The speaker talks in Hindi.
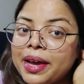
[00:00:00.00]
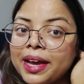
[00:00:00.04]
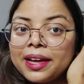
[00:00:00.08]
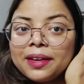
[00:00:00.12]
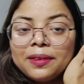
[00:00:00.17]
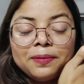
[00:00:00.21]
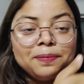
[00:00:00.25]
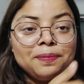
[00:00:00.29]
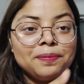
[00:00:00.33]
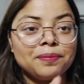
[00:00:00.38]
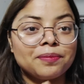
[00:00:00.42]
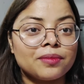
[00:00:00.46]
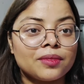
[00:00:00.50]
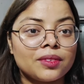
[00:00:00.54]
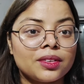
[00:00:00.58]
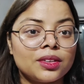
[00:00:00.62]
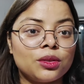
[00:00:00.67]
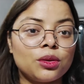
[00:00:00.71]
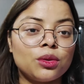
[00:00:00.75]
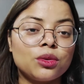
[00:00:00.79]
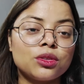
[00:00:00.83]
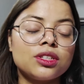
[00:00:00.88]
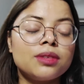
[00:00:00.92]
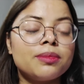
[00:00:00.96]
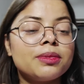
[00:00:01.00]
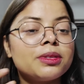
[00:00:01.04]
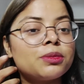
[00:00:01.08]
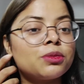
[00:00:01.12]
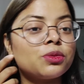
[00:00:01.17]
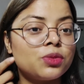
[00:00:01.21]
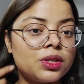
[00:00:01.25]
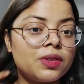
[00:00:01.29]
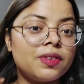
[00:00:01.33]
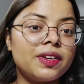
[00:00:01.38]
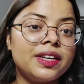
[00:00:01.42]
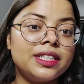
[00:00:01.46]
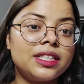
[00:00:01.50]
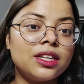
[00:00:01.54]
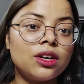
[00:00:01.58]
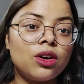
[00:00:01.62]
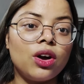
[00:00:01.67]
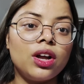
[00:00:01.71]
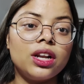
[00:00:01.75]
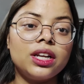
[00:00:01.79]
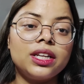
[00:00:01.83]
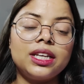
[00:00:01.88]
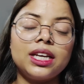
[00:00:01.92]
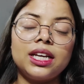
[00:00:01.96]
में है तो उसने बस मुझे वहीं से
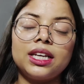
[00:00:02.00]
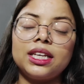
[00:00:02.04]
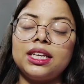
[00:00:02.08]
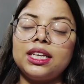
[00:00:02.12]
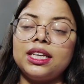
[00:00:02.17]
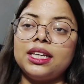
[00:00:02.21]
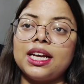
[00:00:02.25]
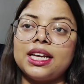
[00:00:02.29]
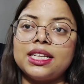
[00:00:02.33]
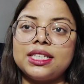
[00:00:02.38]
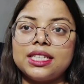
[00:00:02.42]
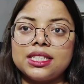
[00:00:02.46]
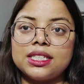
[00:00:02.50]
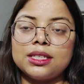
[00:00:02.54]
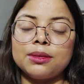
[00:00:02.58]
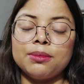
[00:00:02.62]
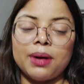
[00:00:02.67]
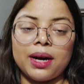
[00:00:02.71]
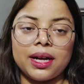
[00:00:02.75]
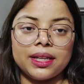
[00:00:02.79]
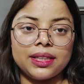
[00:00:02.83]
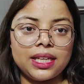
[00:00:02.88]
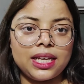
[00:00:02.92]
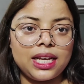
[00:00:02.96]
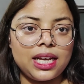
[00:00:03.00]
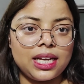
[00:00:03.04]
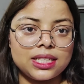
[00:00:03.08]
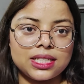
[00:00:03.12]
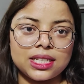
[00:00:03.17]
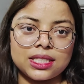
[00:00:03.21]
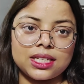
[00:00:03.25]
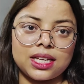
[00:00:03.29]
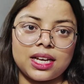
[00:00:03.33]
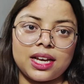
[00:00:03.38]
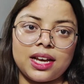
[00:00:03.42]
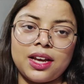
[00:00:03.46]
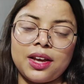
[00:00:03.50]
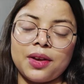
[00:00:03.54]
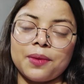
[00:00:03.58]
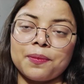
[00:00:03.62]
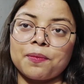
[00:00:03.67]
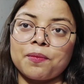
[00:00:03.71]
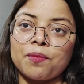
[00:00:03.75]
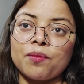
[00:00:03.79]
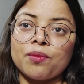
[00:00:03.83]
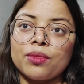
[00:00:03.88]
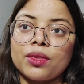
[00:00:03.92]
कॉल किया कि ऐसी ऐसी बात है ऐसा ऐसा है